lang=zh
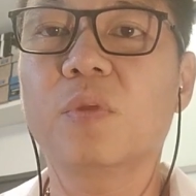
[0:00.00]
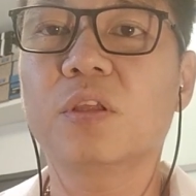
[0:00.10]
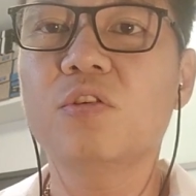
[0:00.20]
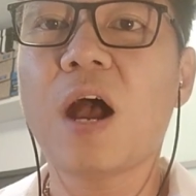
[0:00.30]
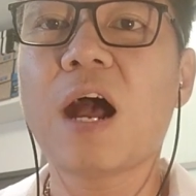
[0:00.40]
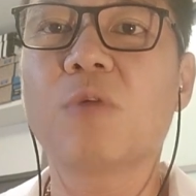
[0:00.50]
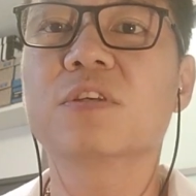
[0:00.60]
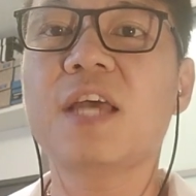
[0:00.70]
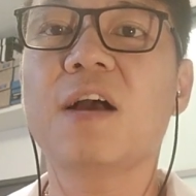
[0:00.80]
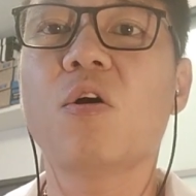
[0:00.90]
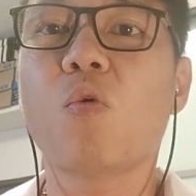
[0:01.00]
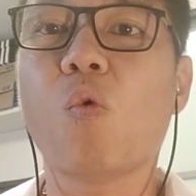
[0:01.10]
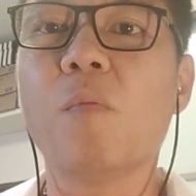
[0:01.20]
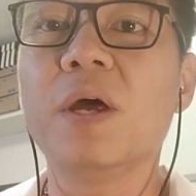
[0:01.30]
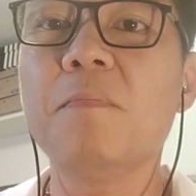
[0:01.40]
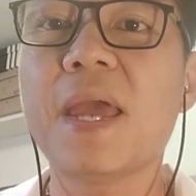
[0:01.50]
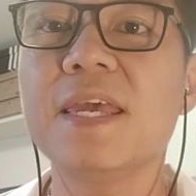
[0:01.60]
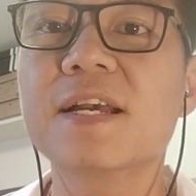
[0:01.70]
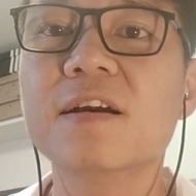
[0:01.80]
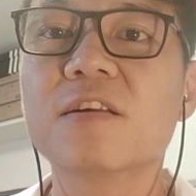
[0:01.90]
就好像我们每
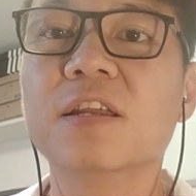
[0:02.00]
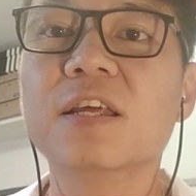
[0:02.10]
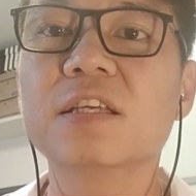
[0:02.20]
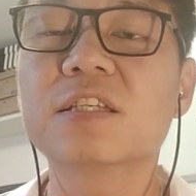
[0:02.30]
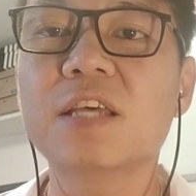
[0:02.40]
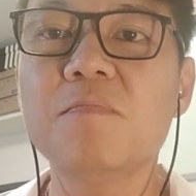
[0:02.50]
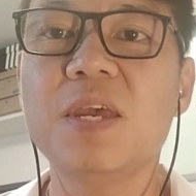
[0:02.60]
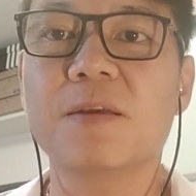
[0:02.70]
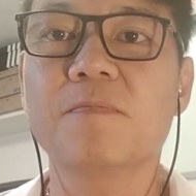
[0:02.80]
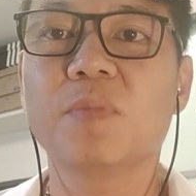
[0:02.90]
一个人的生命，